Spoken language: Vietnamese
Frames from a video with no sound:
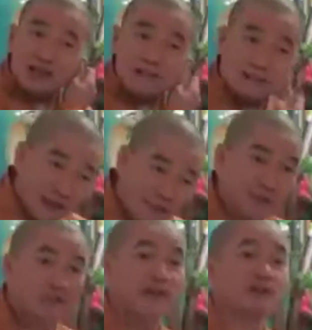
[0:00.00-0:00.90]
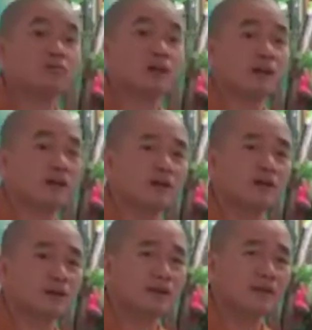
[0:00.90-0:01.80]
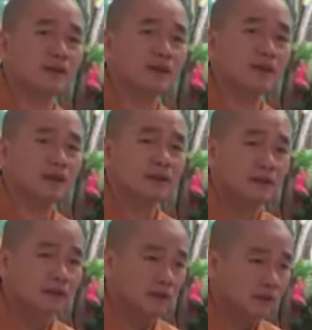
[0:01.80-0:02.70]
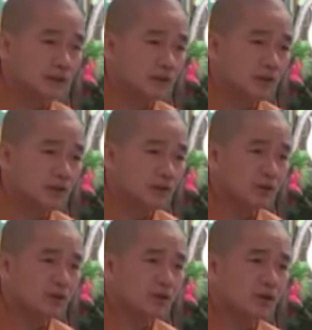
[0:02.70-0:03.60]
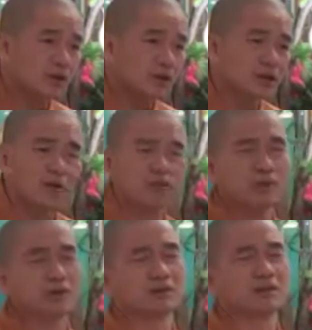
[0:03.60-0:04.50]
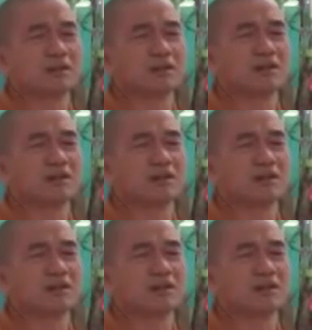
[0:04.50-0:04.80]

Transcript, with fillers: thì làm thầy mà sao không đi được. Phật có người ta tới ta khóc rồi,